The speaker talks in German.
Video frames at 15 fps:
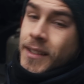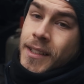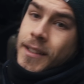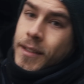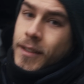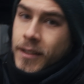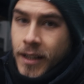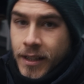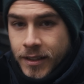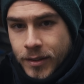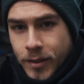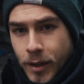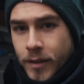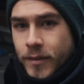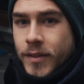Es war gar nicht
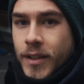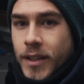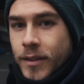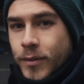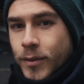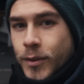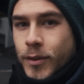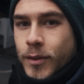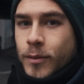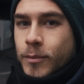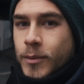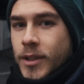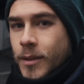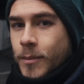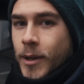so einfach, Infos
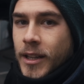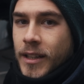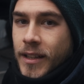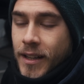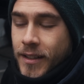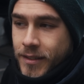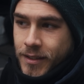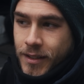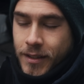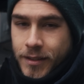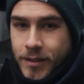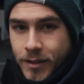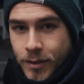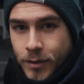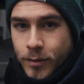zum Thema
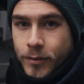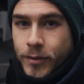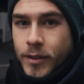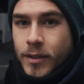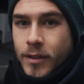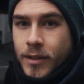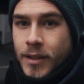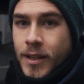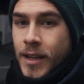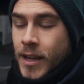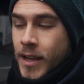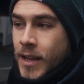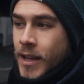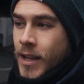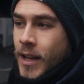Gaskasten zu finden.
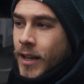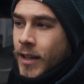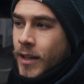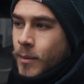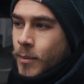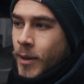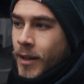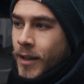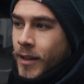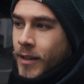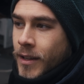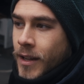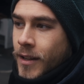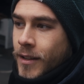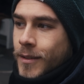Aber
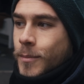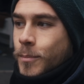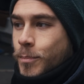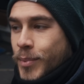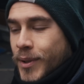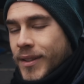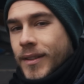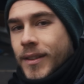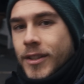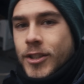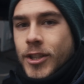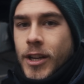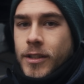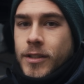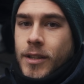nach ein bisschen
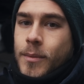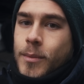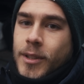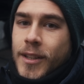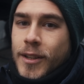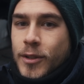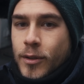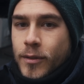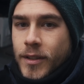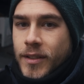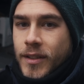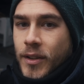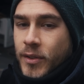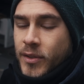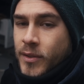Recherche habe ich dann doch
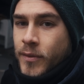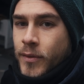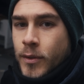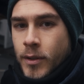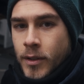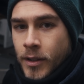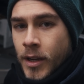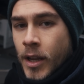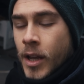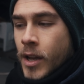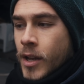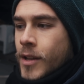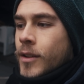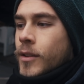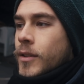was rausgefunden.
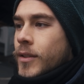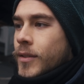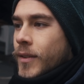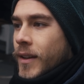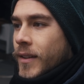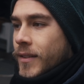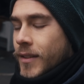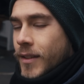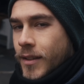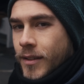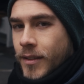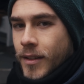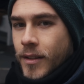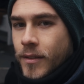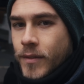Und zwar
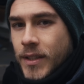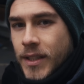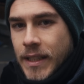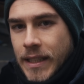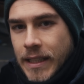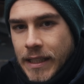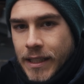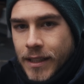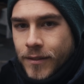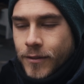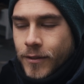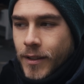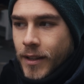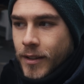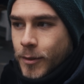sind äh, wichtige
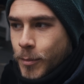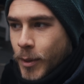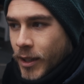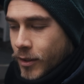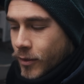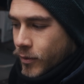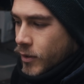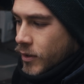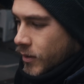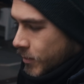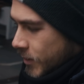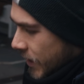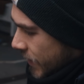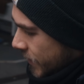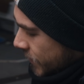Aspekte von
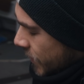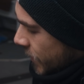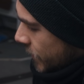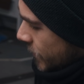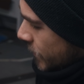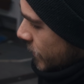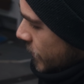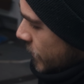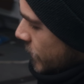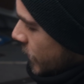diesem Gaskasten, dass